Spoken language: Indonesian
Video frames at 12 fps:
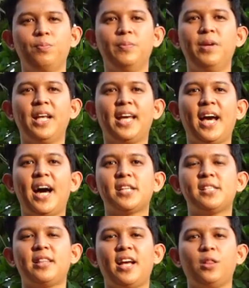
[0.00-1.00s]
memiliki
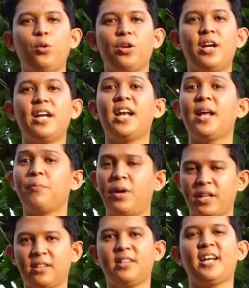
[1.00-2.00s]
arsitektur dan
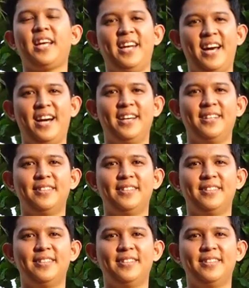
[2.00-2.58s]
landmark terindah.